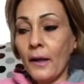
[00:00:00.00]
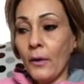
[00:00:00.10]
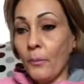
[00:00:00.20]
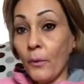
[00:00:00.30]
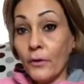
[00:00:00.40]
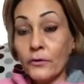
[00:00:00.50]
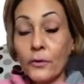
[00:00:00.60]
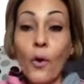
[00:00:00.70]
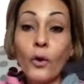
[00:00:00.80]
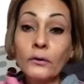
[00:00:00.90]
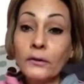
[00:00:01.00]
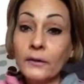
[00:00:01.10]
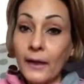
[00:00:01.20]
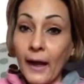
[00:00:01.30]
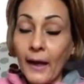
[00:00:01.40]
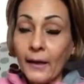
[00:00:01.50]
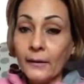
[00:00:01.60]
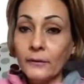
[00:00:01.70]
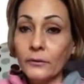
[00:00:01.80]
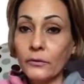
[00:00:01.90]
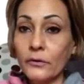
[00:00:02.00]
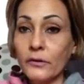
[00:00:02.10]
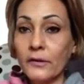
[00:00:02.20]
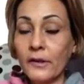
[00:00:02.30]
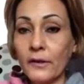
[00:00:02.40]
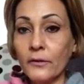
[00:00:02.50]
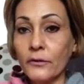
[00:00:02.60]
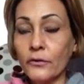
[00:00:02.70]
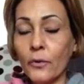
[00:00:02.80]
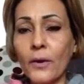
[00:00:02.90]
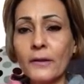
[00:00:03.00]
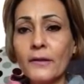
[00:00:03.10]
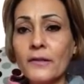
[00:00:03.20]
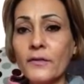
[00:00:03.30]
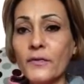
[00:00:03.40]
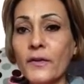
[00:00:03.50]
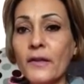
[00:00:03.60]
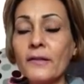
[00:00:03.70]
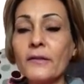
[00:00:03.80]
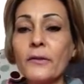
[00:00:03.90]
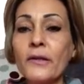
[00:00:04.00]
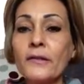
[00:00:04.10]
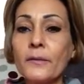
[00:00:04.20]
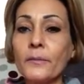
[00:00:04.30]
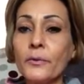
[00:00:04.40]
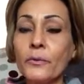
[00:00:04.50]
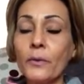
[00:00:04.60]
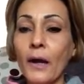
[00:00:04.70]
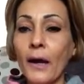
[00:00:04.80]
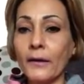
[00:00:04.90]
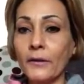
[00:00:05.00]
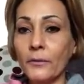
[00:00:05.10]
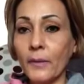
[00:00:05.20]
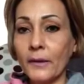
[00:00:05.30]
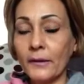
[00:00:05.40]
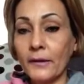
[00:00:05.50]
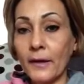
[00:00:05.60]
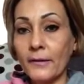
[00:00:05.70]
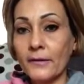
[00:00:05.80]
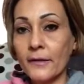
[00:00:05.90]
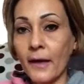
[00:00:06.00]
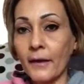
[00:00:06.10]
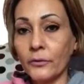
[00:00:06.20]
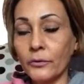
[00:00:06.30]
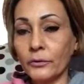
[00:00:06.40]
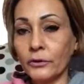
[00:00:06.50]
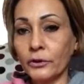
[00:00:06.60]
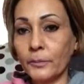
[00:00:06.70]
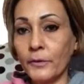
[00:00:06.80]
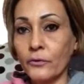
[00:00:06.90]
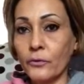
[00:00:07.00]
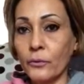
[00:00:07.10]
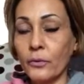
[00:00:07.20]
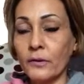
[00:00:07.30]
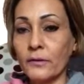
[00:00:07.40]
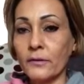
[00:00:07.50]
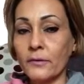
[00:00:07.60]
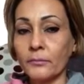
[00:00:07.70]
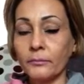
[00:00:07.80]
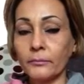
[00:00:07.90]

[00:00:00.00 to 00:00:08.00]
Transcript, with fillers: Eu posso contar nos dedos quantas vezes eu recebi um carinho materializado de pessoas,